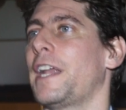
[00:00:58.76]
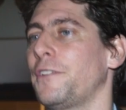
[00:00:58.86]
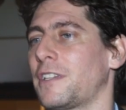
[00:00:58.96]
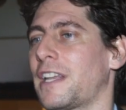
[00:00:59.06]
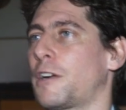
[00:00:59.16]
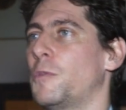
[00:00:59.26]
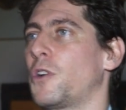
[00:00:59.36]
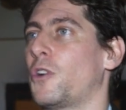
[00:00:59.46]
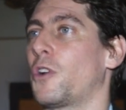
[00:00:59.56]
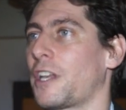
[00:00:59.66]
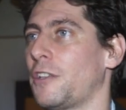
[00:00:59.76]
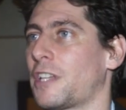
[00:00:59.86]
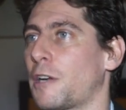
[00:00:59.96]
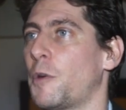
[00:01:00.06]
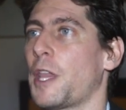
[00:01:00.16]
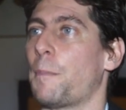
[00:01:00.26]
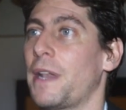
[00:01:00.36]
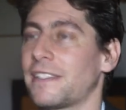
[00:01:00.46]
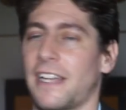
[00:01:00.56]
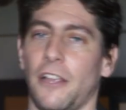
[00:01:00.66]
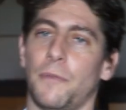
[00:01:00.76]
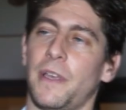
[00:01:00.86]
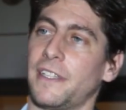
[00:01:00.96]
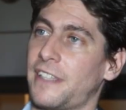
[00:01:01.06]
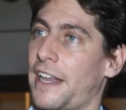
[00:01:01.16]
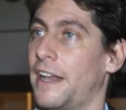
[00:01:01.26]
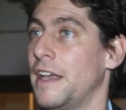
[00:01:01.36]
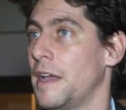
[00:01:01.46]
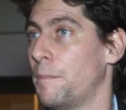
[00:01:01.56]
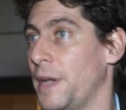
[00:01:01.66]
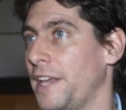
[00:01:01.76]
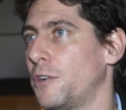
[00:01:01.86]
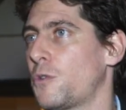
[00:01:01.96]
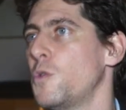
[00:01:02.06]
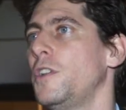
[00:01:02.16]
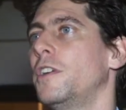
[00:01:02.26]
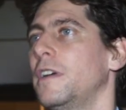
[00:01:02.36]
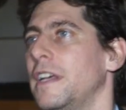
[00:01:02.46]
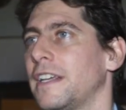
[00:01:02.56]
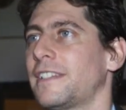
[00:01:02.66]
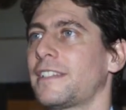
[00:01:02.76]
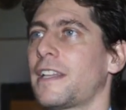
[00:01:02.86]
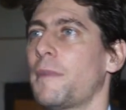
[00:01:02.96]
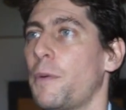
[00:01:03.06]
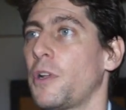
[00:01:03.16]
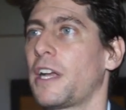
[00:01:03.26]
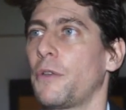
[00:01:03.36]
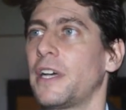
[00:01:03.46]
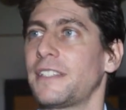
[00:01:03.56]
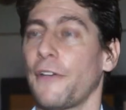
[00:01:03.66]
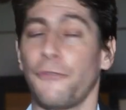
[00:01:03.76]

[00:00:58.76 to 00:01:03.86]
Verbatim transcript: año está como corrido, está como desplazado. En vez de ser pleno julio, quizás está más volcado hacia